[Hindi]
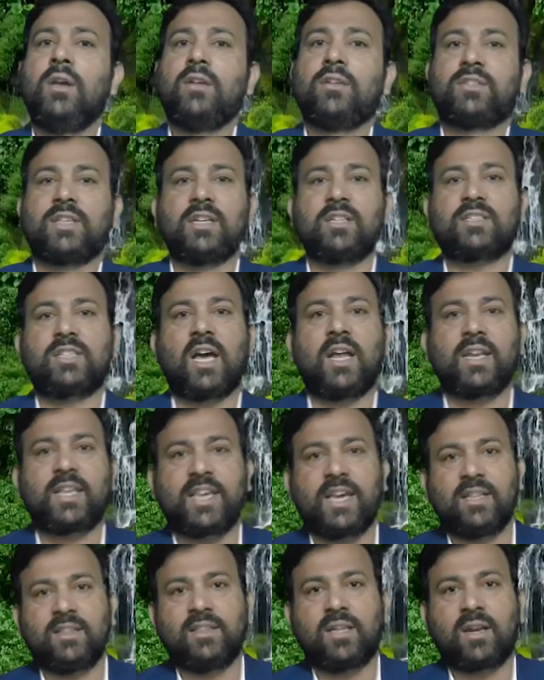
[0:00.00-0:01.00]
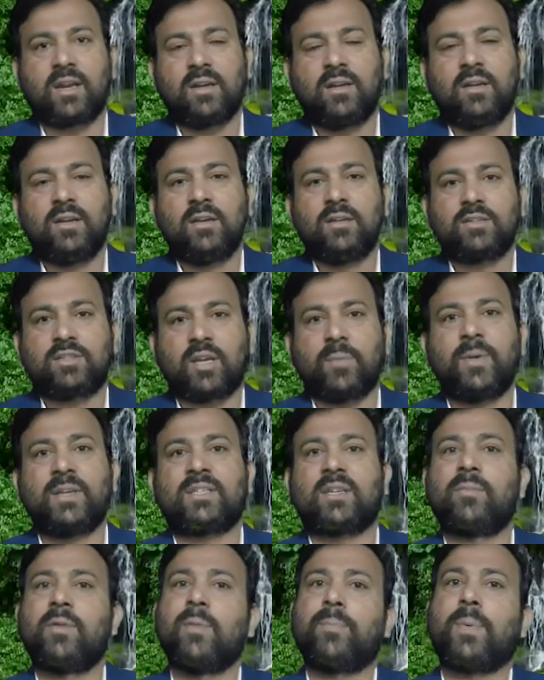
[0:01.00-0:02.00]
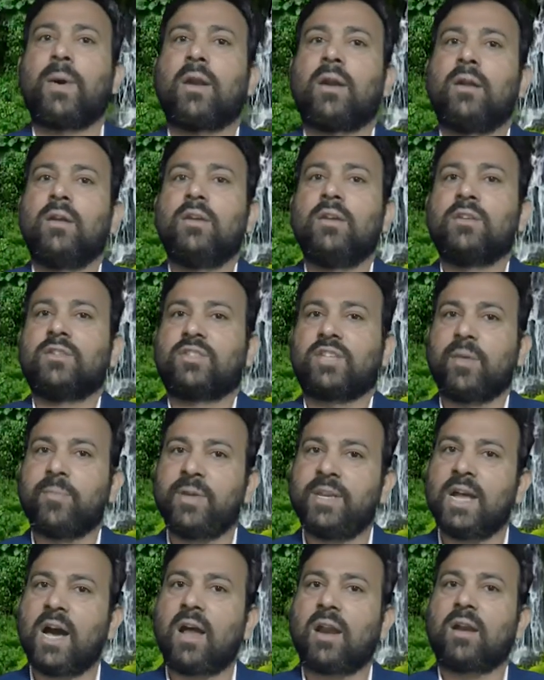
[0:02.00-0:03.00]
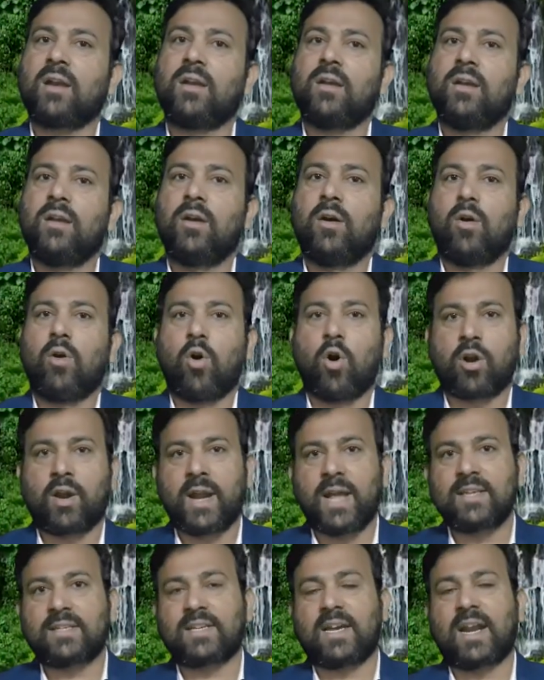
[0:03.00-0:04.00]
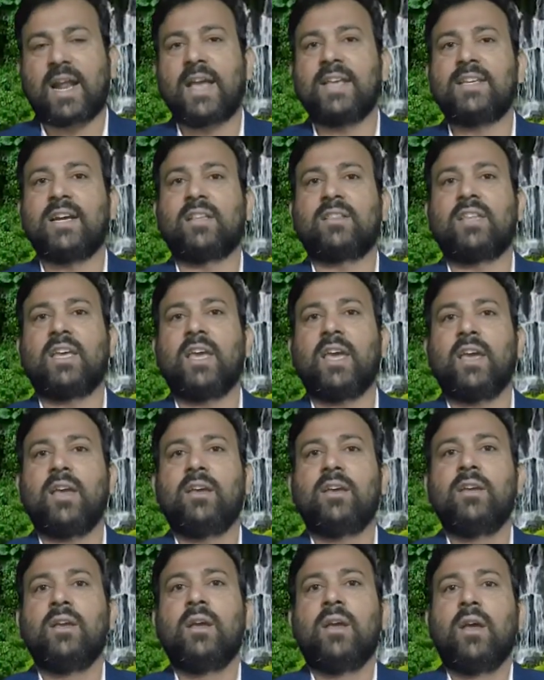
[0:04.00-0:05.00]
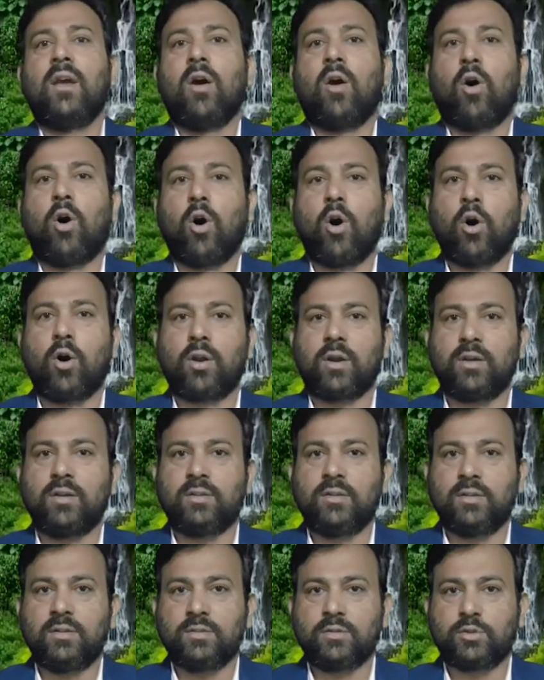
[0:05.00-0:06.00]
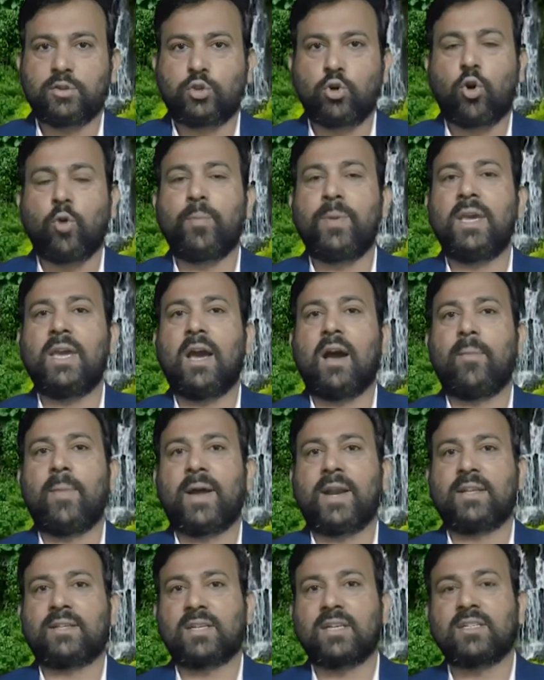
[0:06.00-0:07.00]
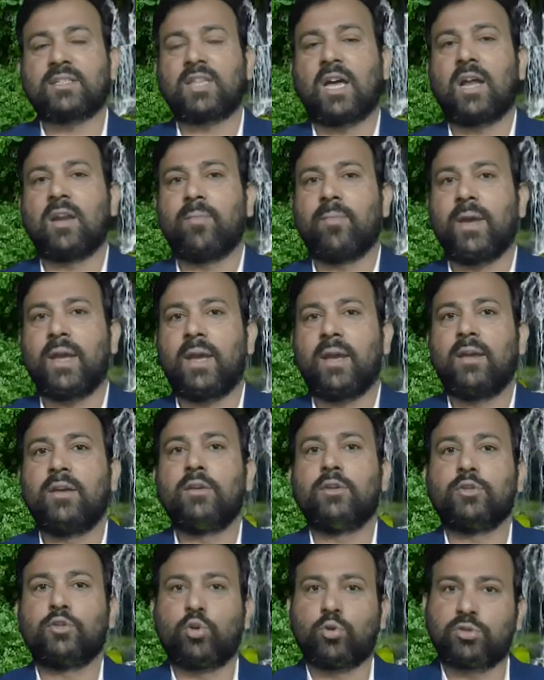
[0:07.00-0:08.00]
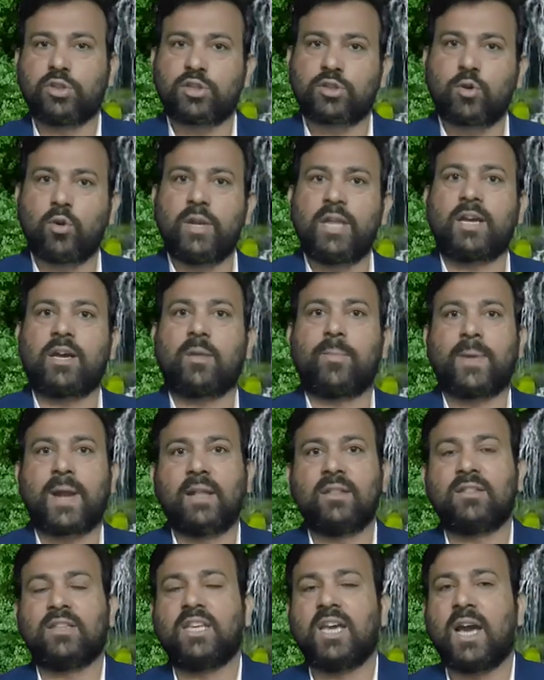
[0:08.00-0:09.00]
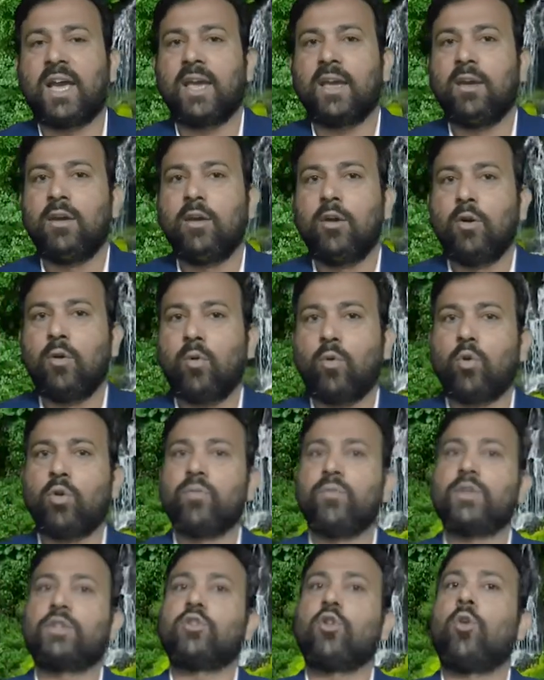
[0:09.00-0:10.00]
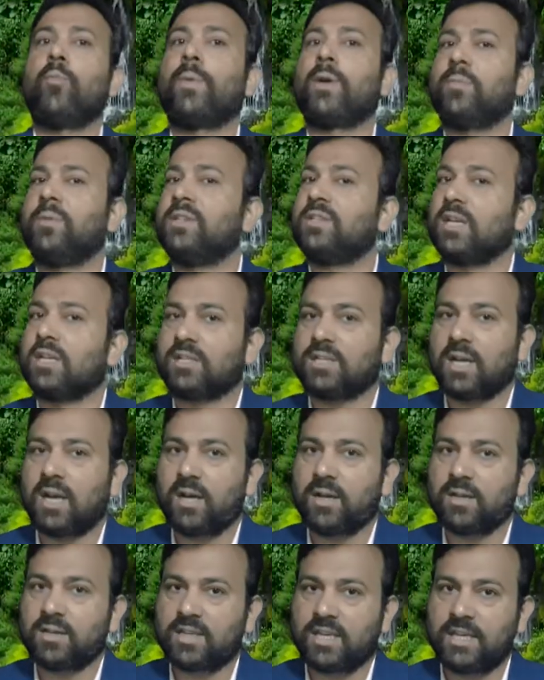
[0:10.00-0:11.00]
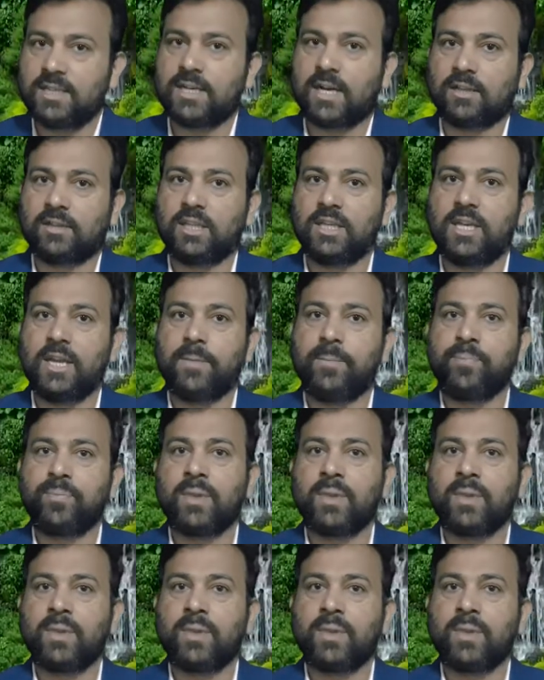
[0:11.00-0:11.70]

संस्थान के अंदर समय समय पर सेमिनार ऑर्गेनाइज कराए जाते हैं और जो भी हमारे संस्थान में ज्योतिष को लेकर भ्रांतियाँ हैं उन विषयों पर भी चर्चा की जाती है